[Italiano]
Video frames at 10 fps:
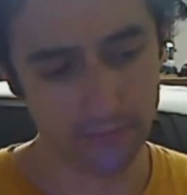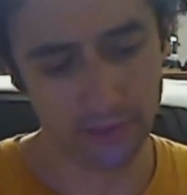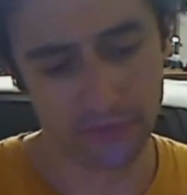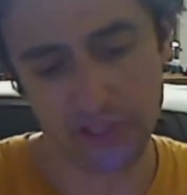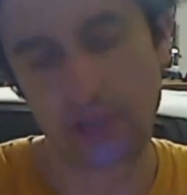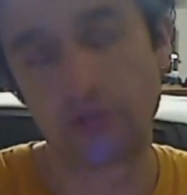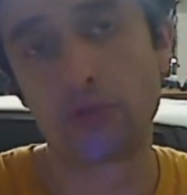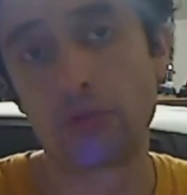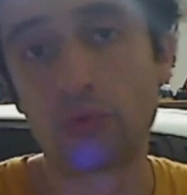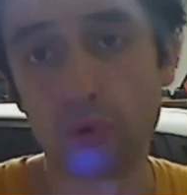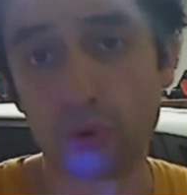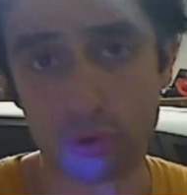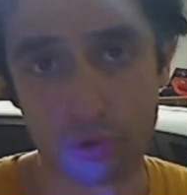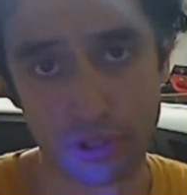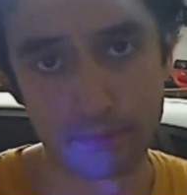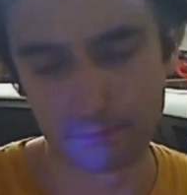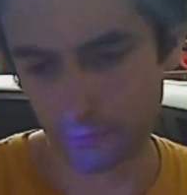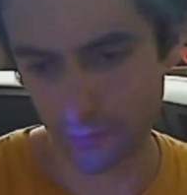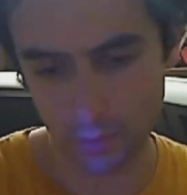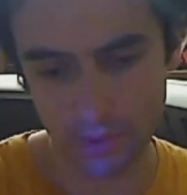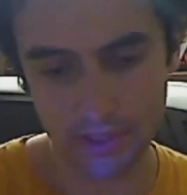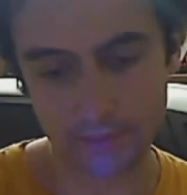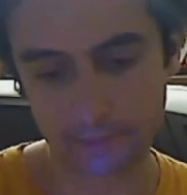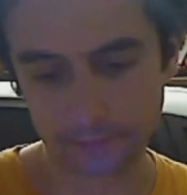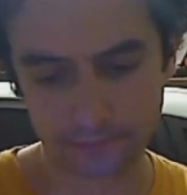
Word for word: facendosi un culo così. Quindi